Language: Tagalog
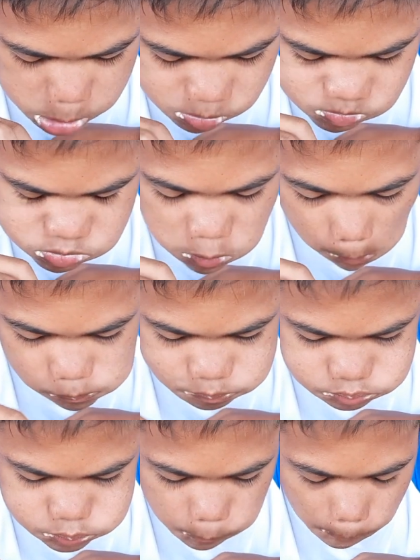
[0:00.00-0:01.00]
You know,
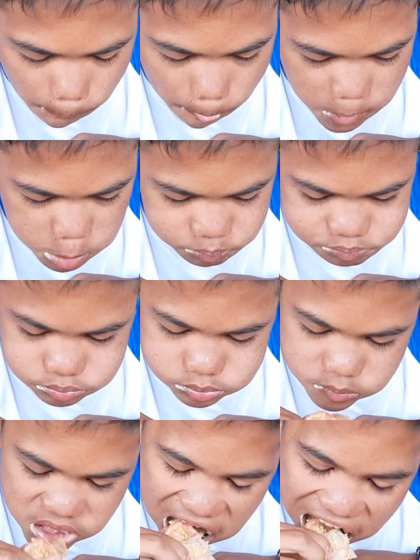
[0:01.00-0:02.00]

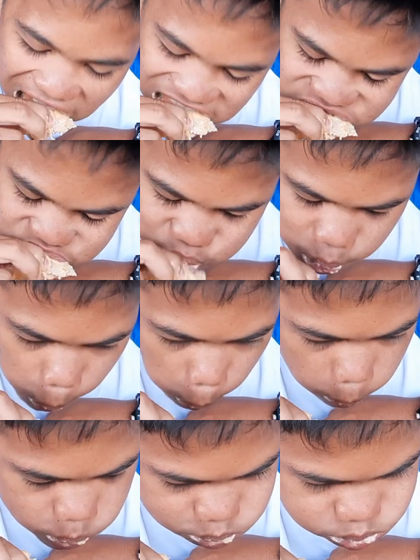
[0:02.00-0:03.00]
Siguro,
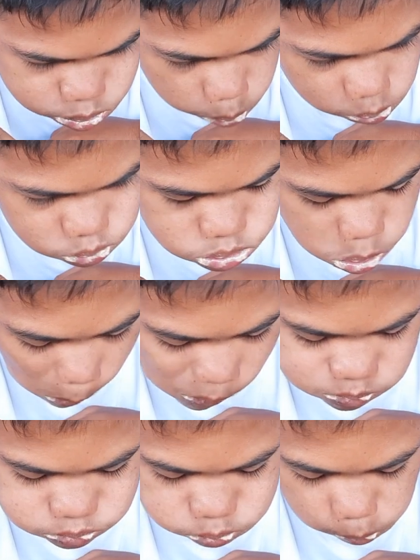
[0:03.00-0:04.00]
tatlo
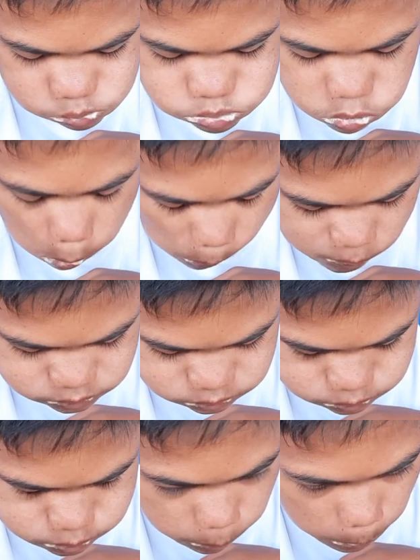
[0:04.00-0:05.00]
silang ngingiti ngayon.
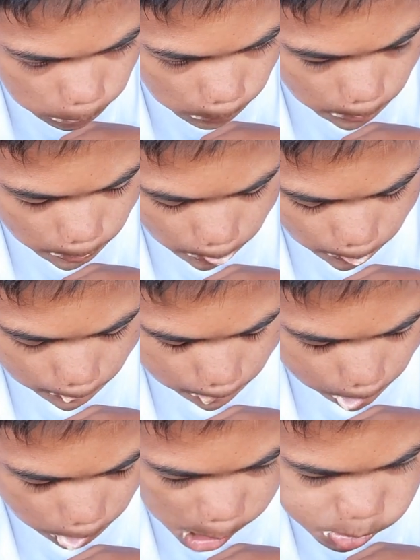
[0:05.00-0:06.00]

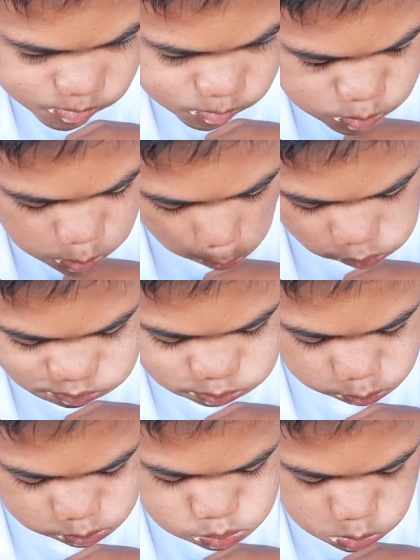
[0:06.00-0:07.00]
Magaling yung ating
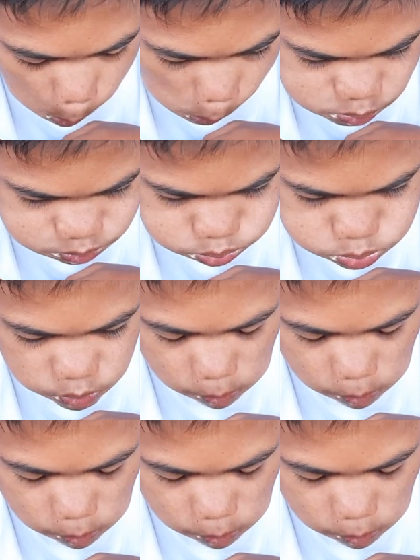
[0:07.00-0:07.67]
challenger ngayon.